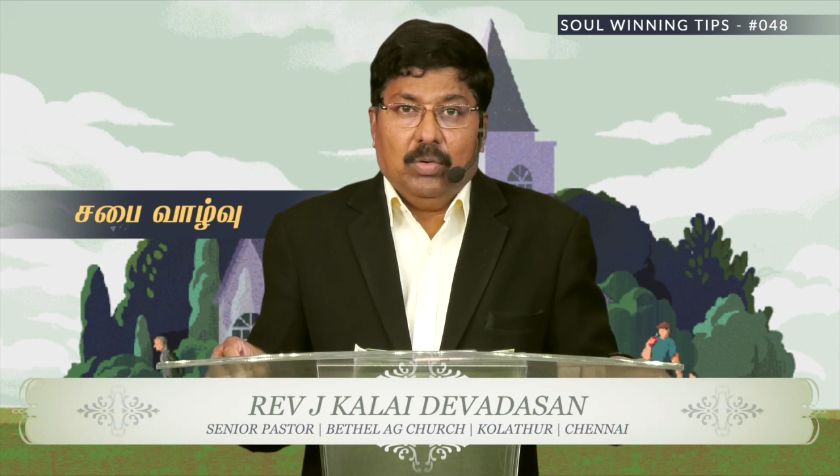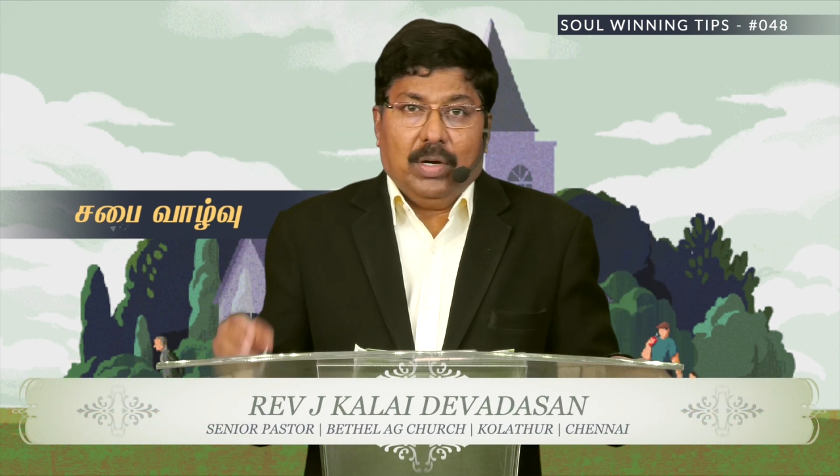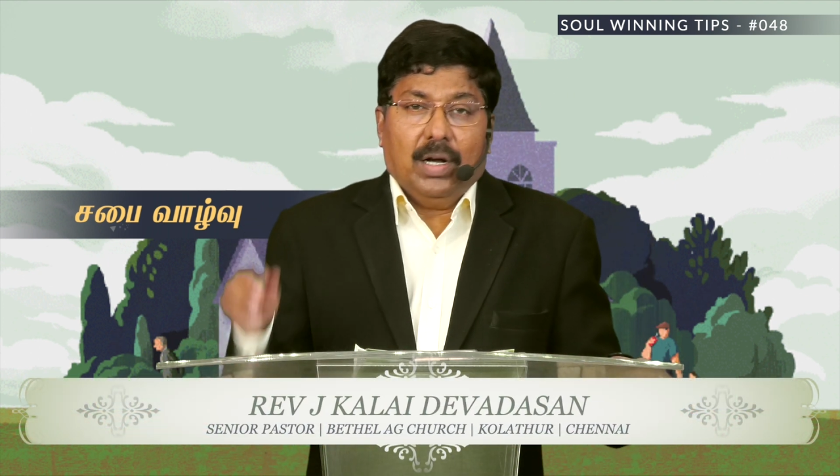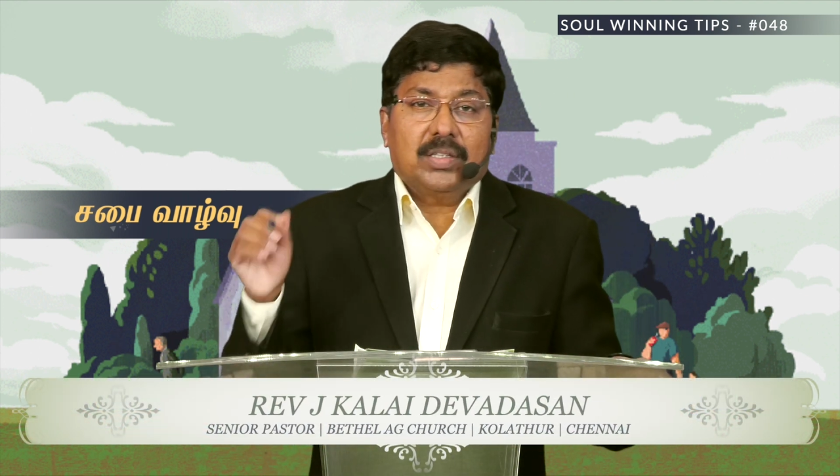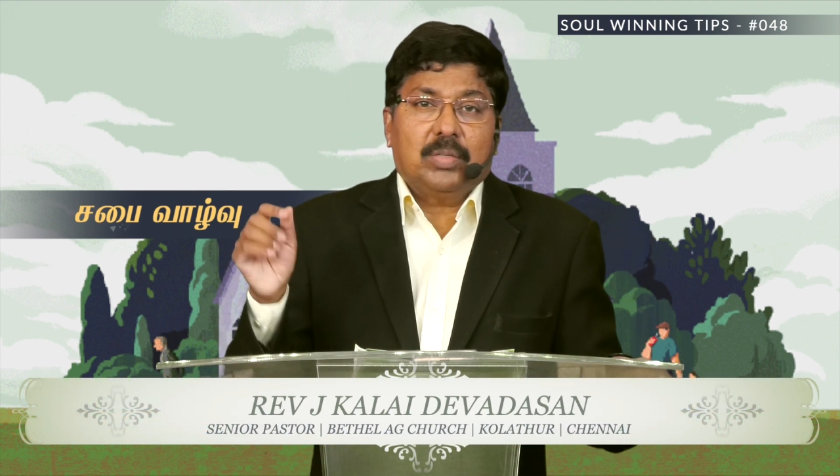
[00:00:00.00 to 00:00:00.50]

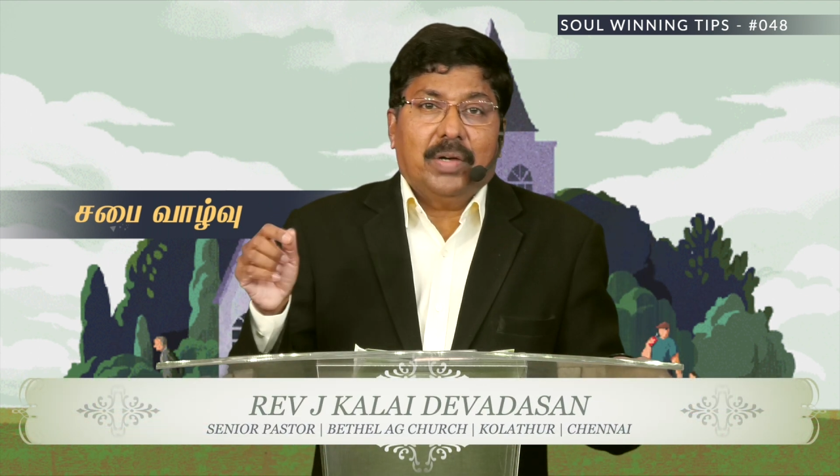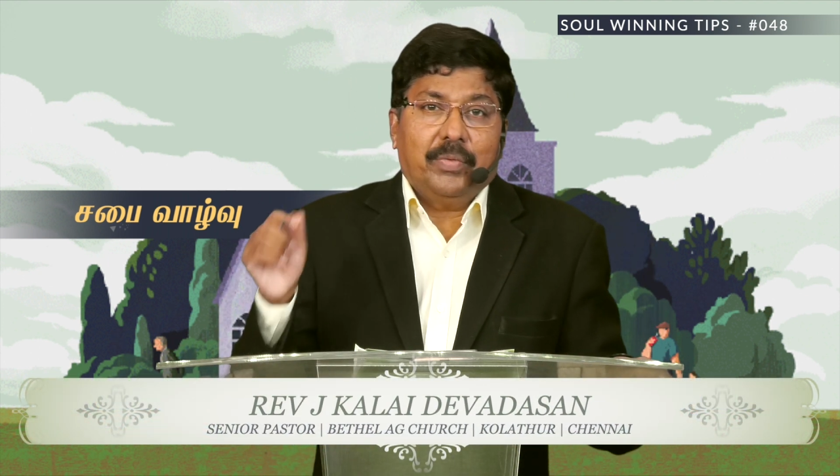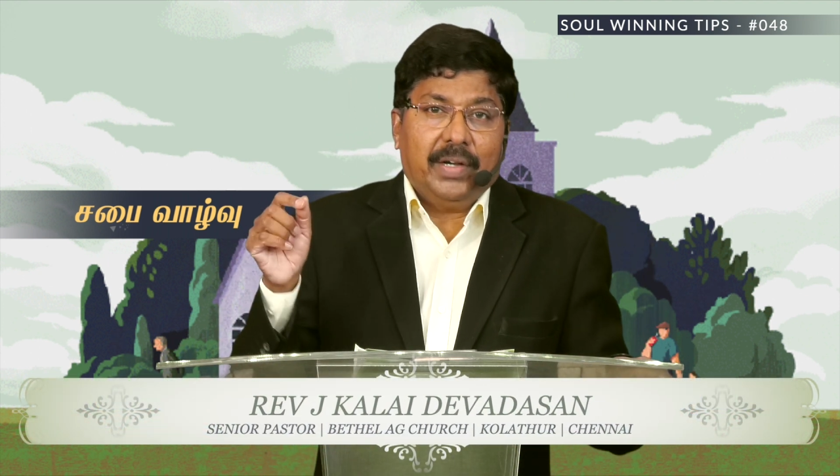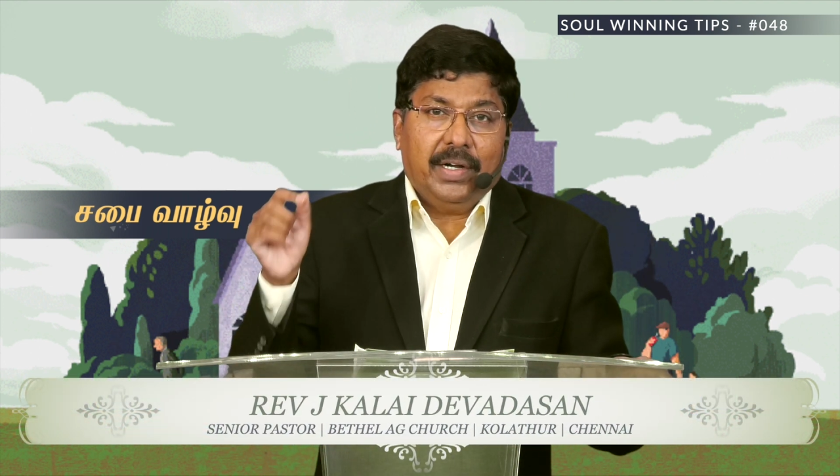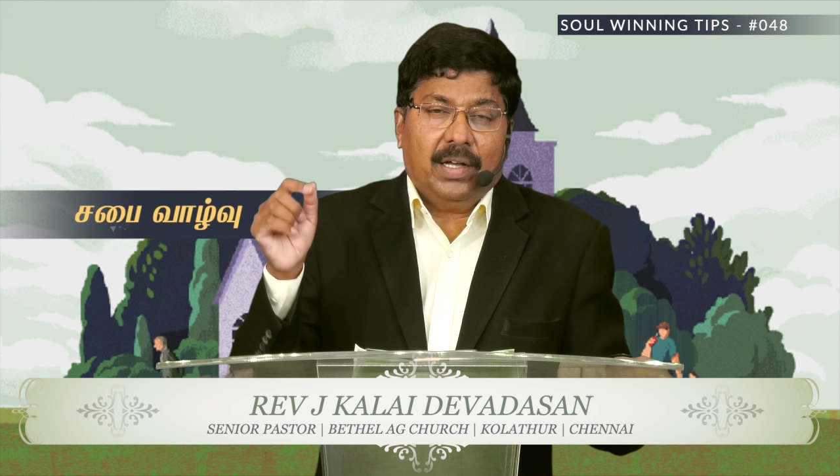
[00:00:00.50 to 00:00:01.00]
உங்கள் ஆத்மா
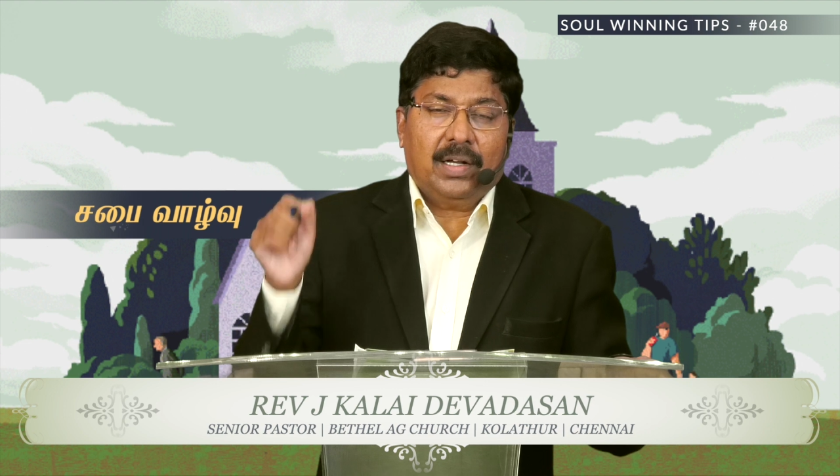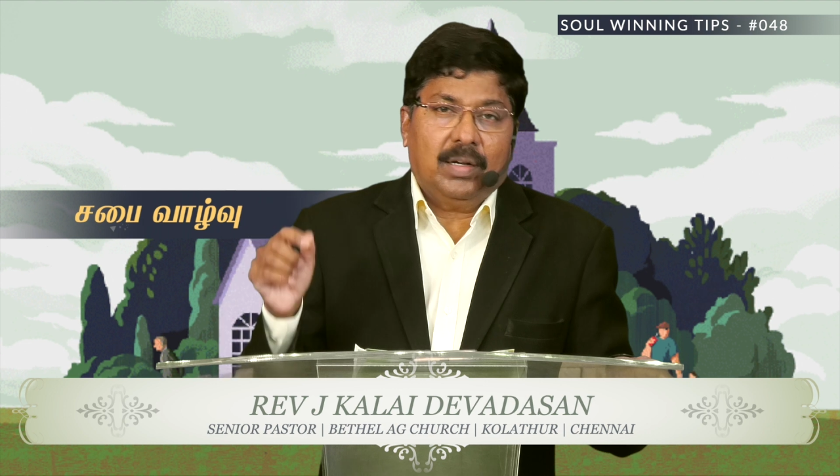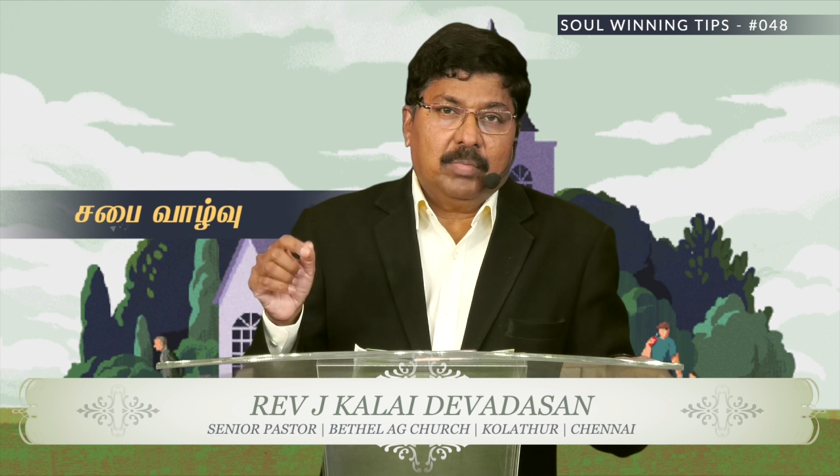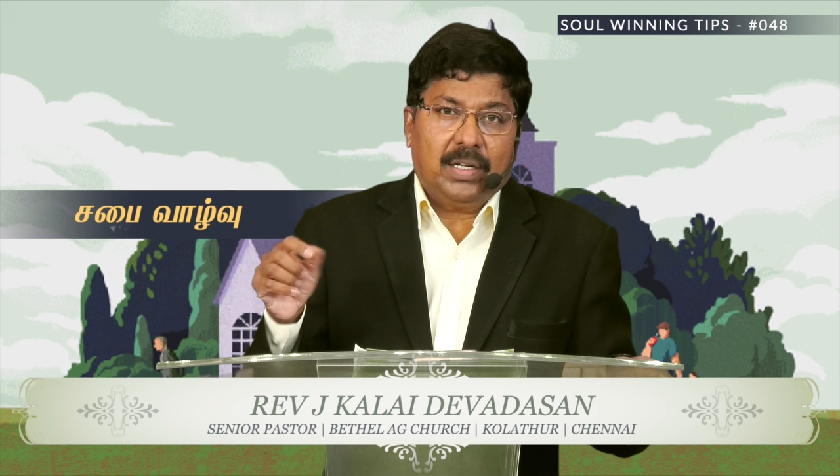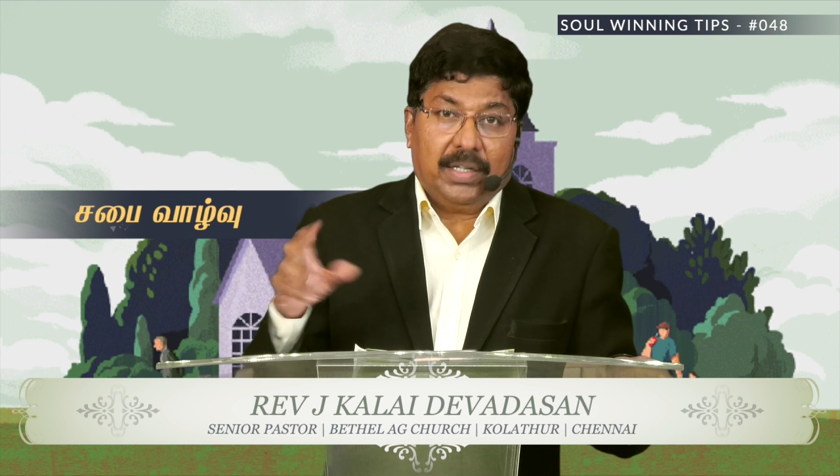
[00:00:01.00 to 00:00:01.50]

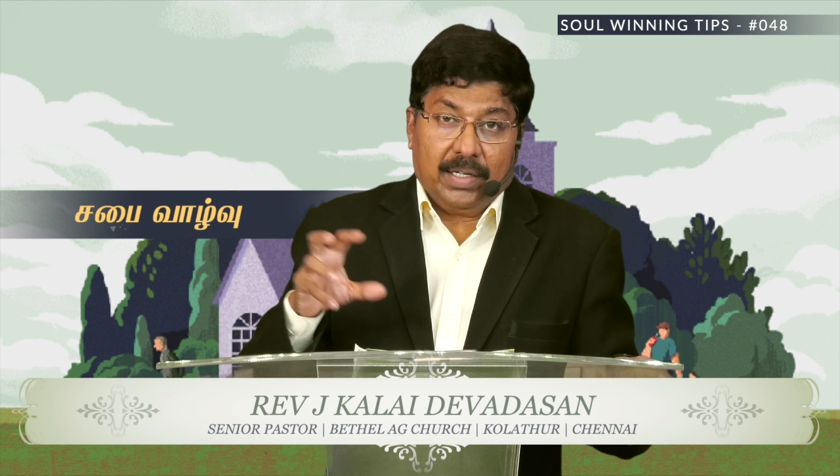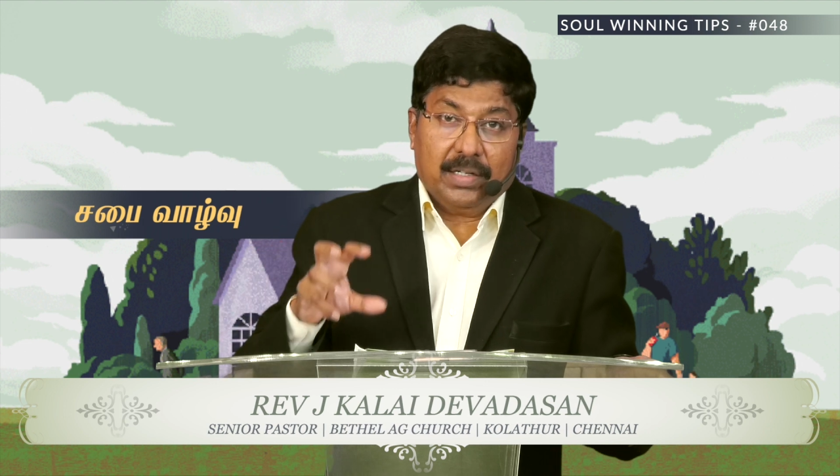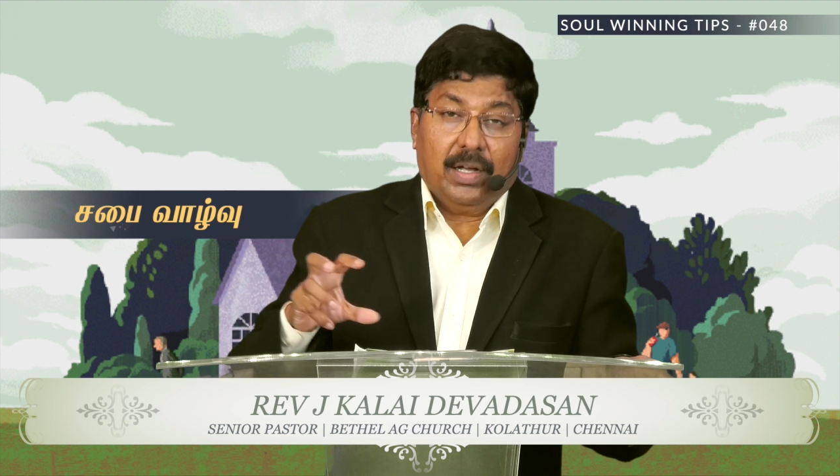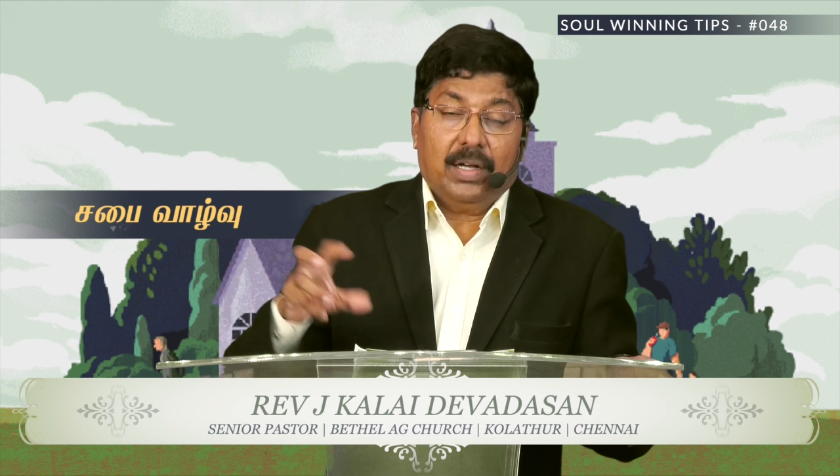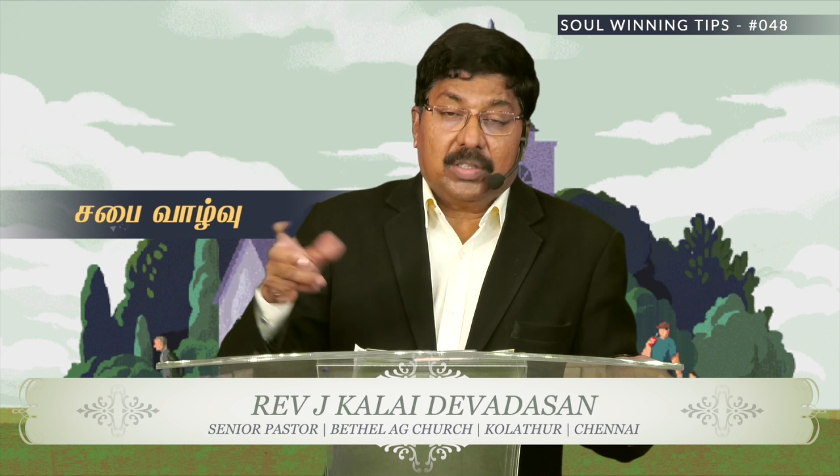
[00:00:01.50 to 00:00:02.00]
வீணாகாமல் நீங்கள்